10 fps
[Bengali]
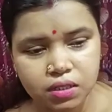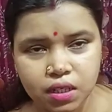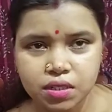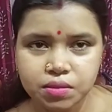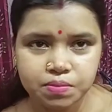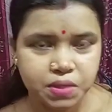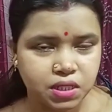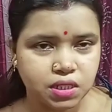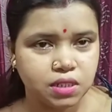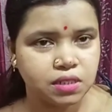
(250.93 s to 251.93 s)
সেই
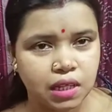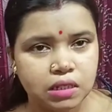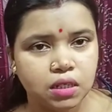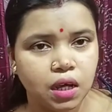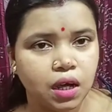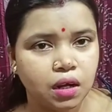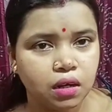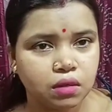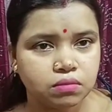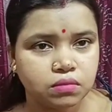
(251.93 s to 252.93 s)
পিসি নেই আর
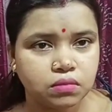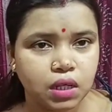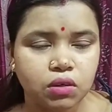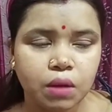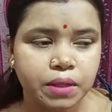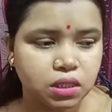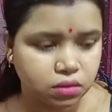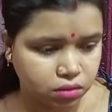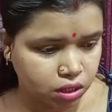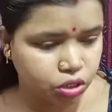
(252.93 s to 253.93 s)
এখন আমার
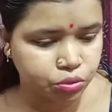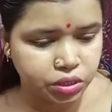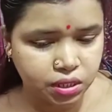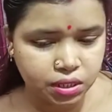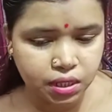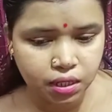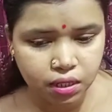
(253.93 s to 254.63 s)
শাশুড়ি গিয়ে